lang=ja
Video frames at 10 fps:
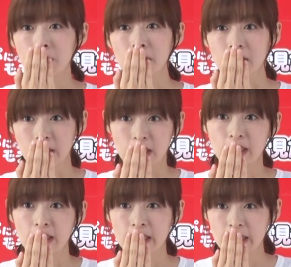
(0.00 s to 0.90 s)
リーミーに
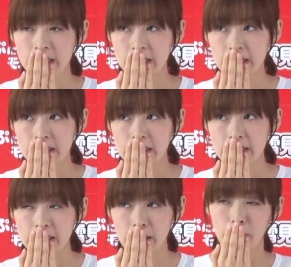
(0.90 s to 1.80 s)

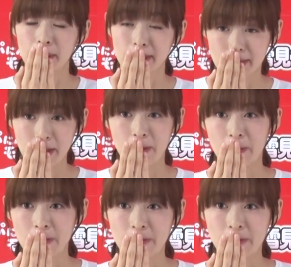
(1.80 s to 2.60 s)
なってますね。